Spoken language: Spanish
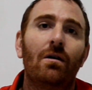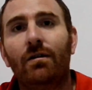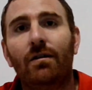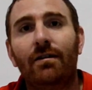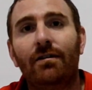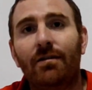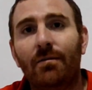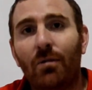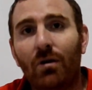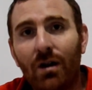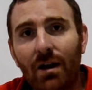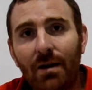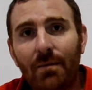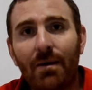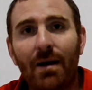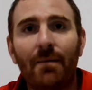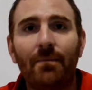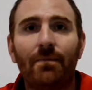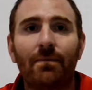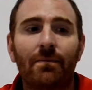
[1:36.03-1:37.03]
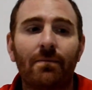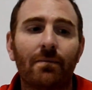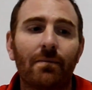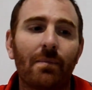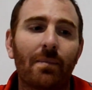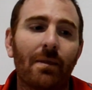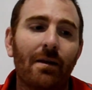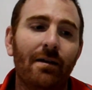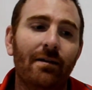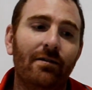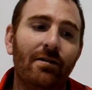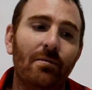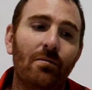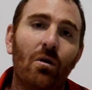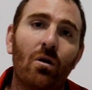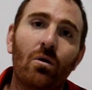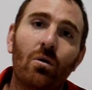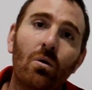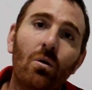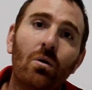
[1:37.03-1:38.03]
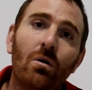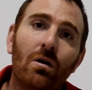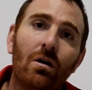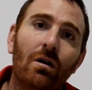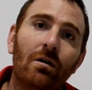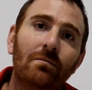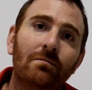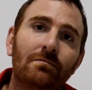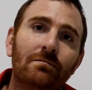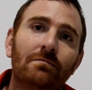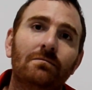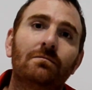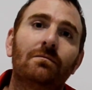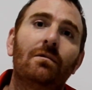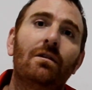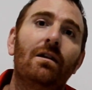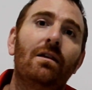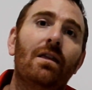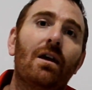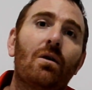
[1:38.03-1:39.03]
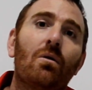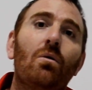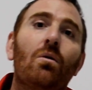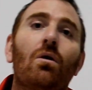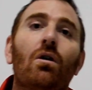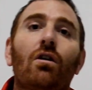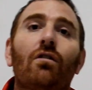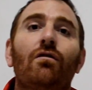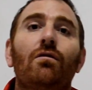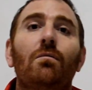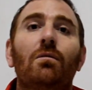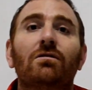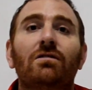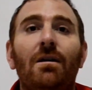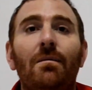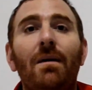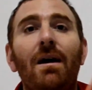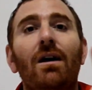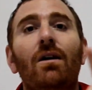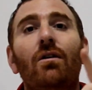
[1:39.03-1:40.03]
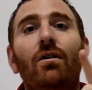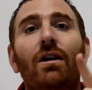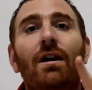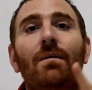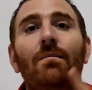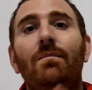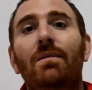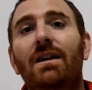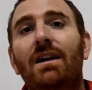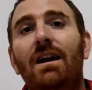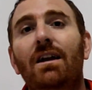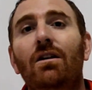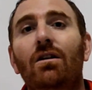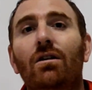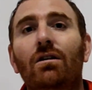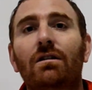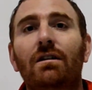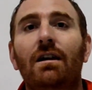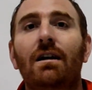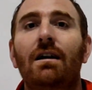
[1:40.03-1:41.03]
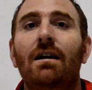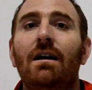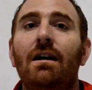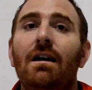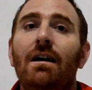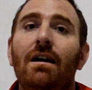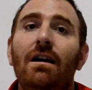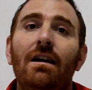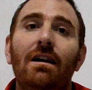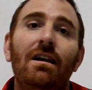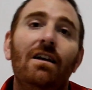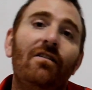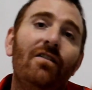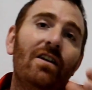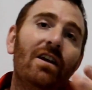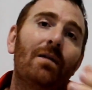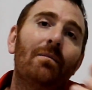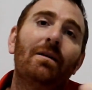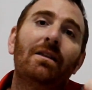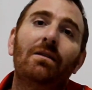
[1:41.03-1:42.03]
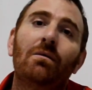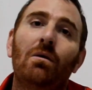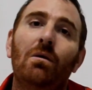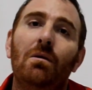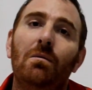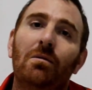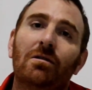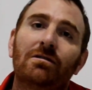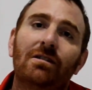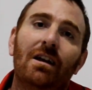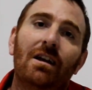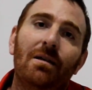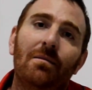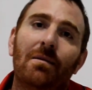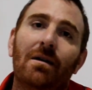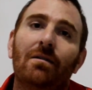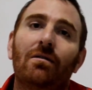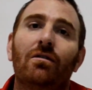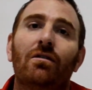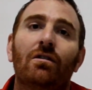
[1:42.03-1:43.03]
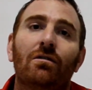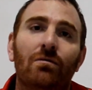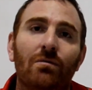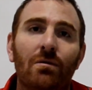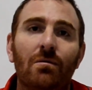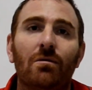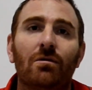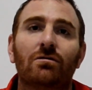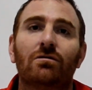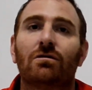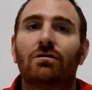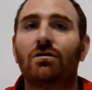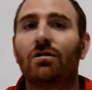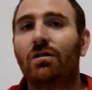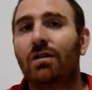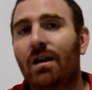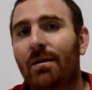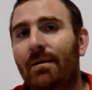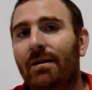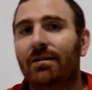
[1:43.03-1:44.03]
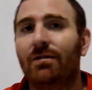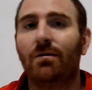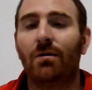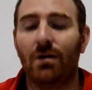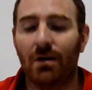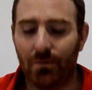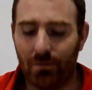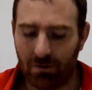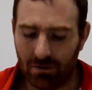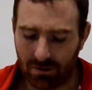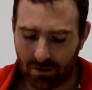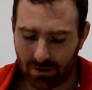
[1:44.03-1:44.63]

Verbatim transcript: hicimos Lima, hicimos Cusco, de Cusco nos fuimos a Máncora, bien al norte, y finalmente volvimos a Lima y estuvimos otro día más en Lima.